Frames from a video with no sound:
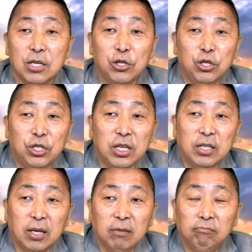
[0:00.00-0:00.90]
可是
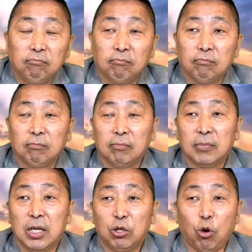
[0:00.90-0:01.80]
今天
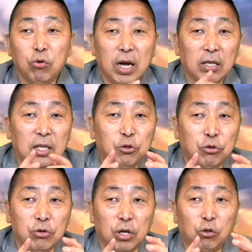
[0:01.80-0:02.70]
同样的一
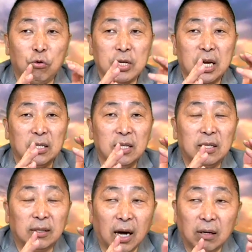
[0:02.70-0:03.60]
群人，同样的一
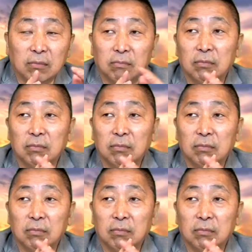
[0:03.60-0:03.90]
个党，